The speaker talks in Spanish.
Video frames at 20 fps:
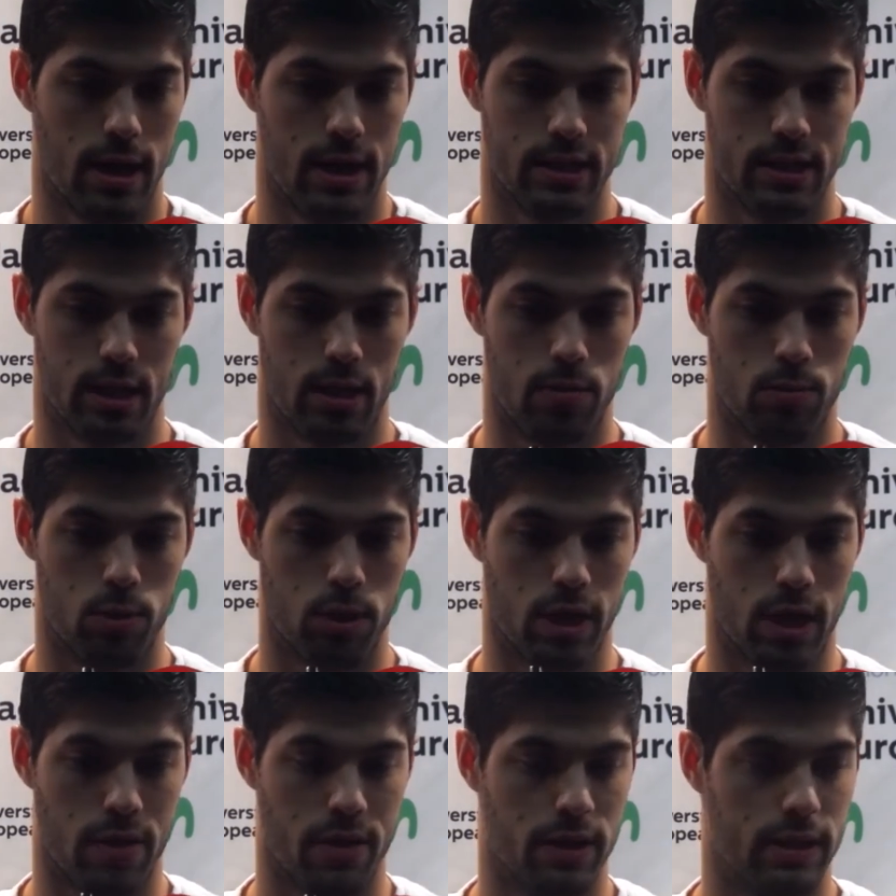han estado
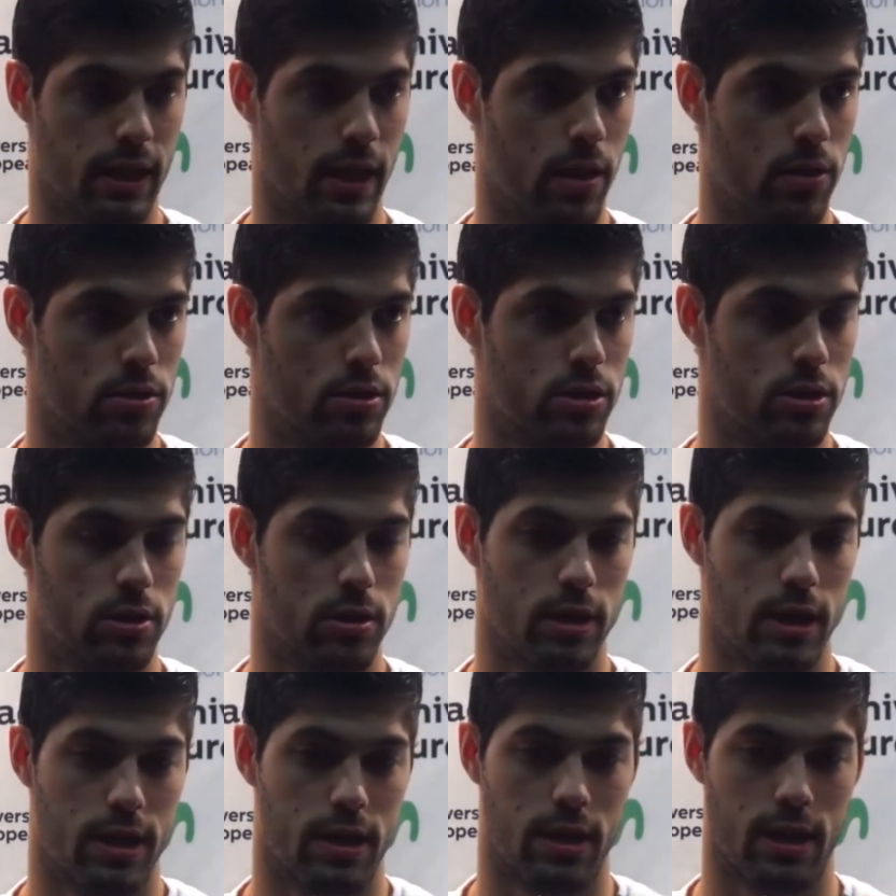muy acertados,
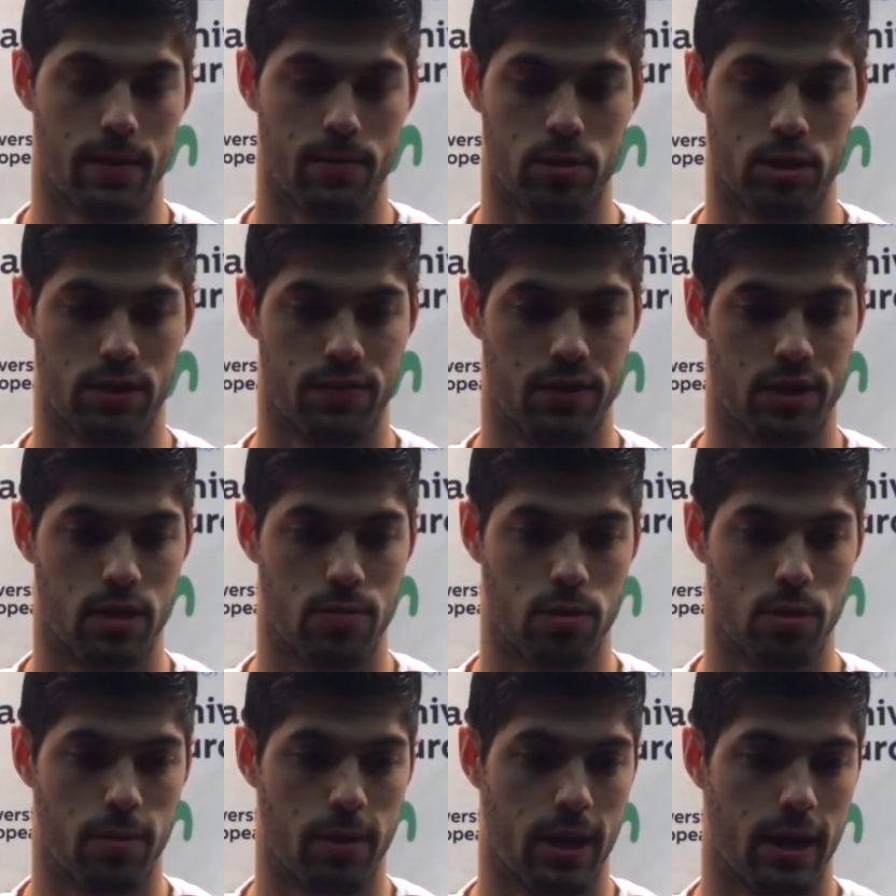¿no? hemos
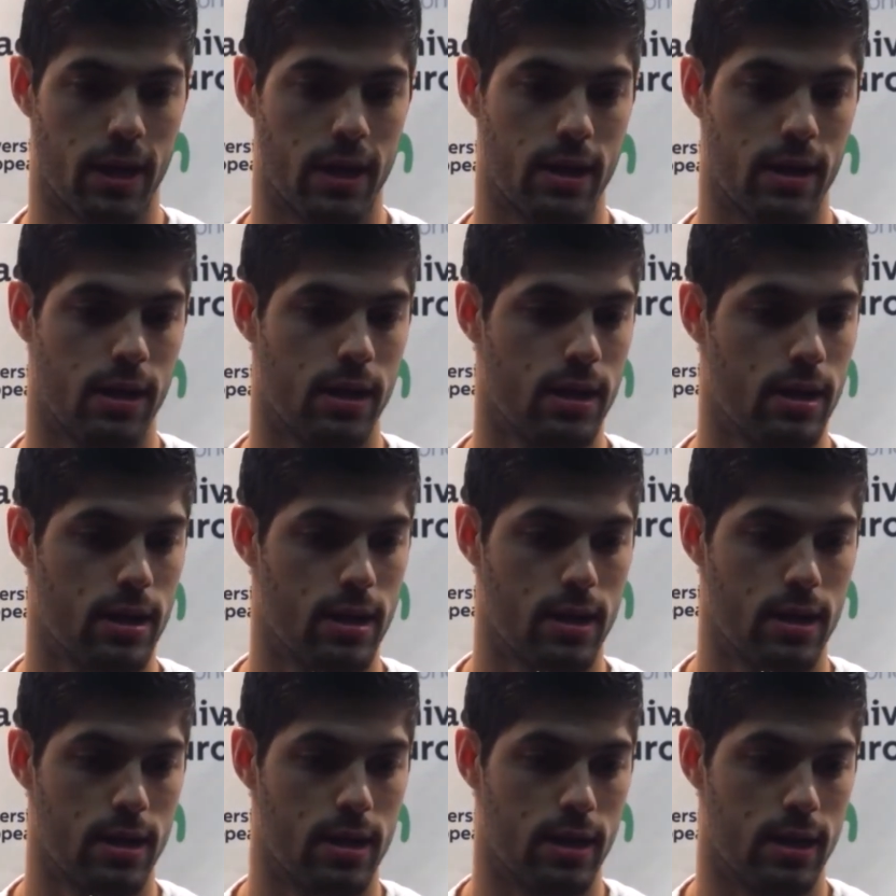defendido muy bien
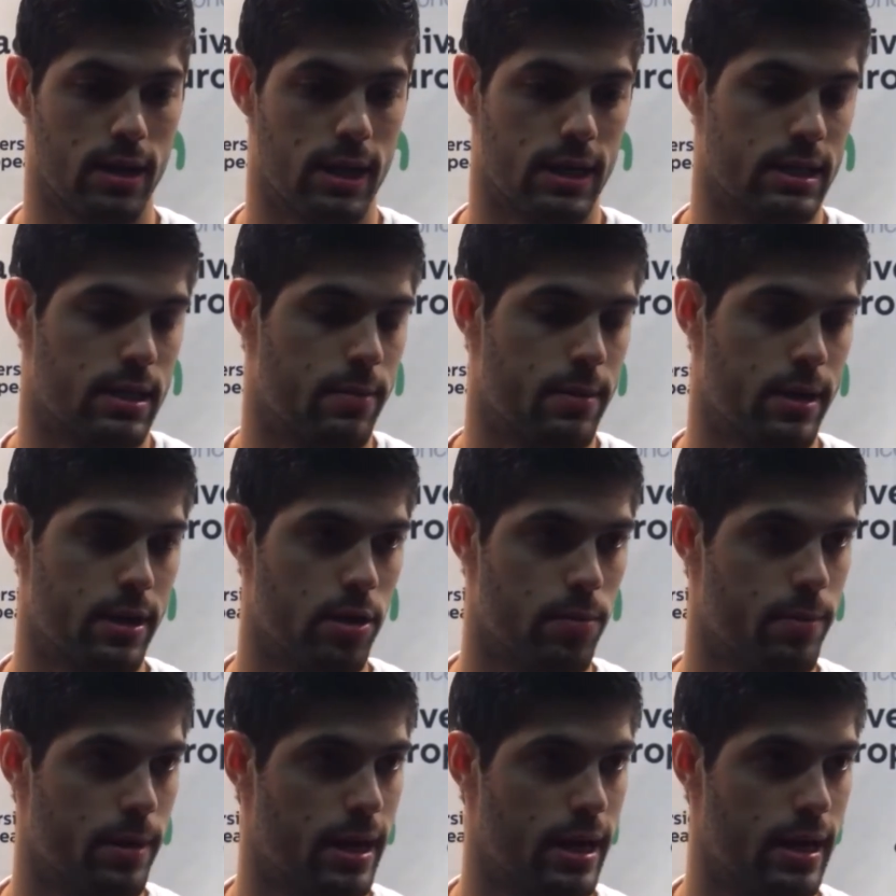y ya estaban
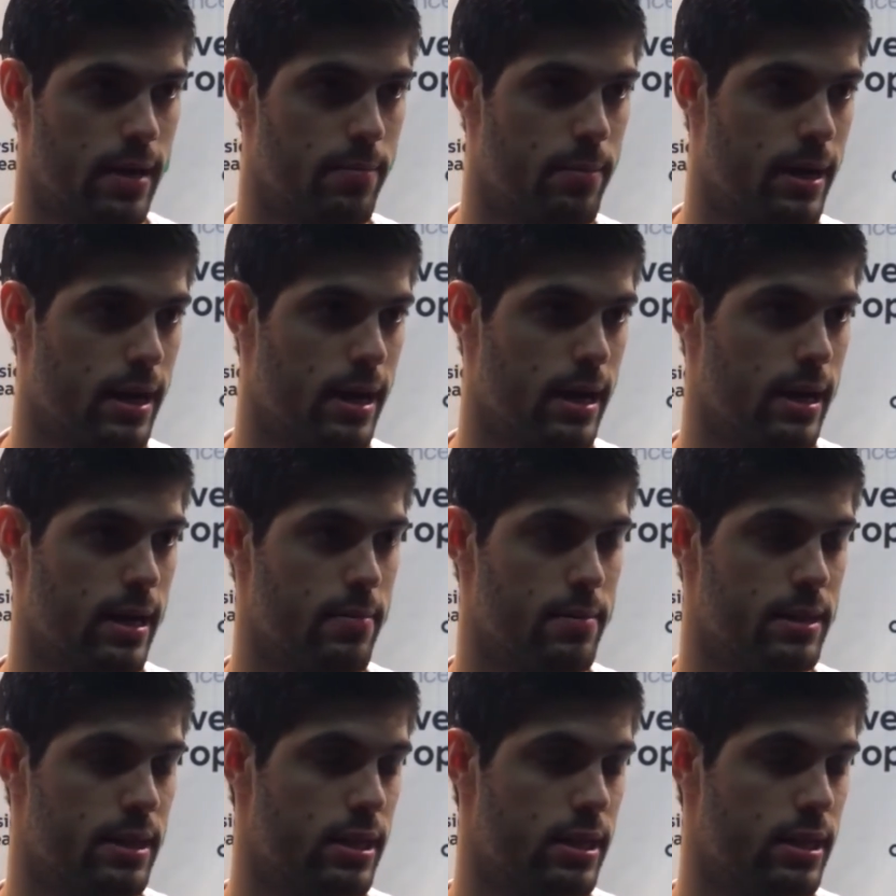ellos para, para